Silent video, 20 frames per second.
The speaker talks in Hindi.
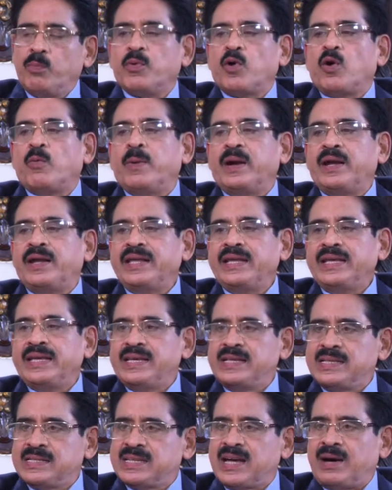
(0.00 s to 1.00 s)
प्रॉपर्टी
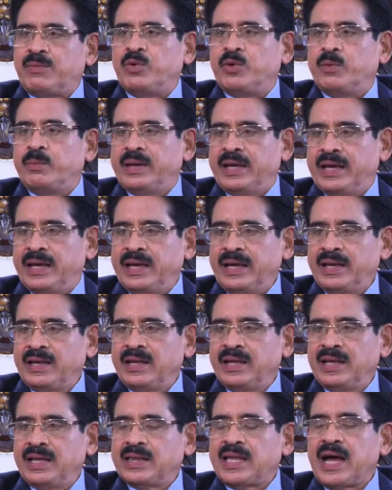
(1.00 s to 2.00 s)
इस साबुन में है
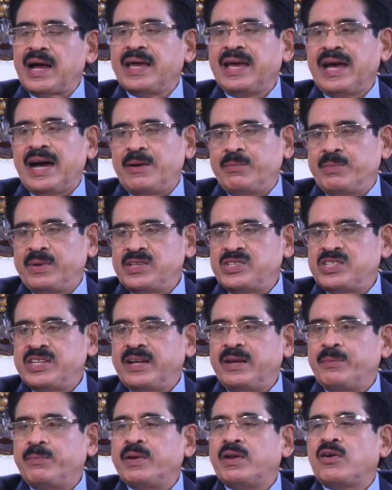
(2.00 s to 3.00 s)
ताकि आपके
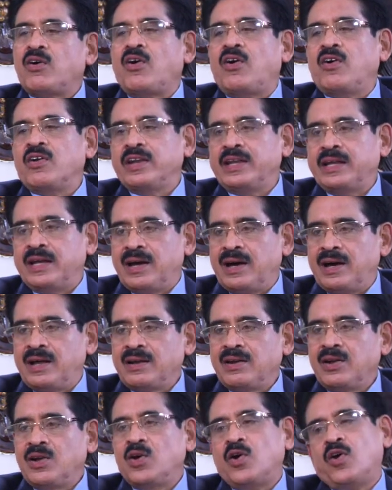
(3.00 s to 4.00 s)
चेहरे पर और
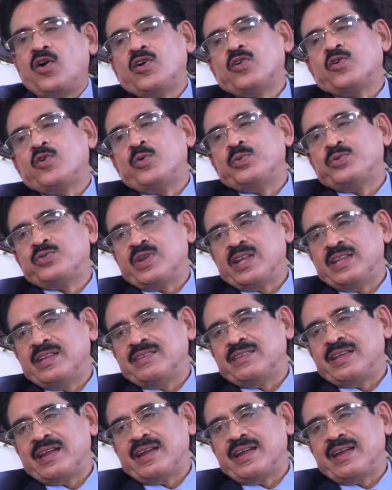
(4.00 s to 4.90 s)
निखार और खूबसूरत नजर